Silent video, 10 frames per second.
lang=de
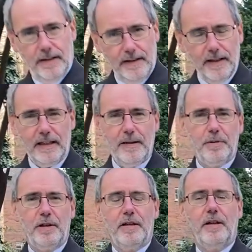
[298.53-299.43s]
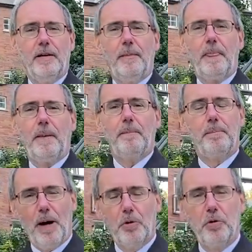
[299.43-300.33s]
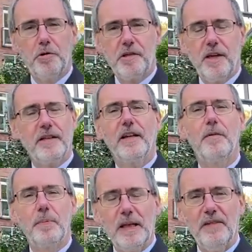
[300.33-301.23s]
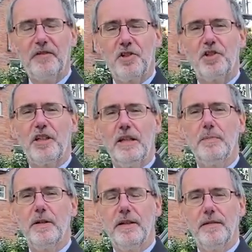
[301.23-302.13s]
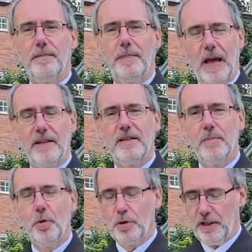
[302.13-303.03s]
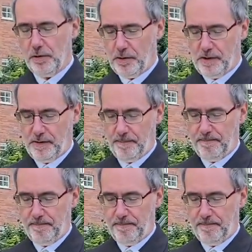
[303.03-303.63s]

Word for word: Ihr Lieben, Paulus hat einen Brief geschrieben an Timotheus.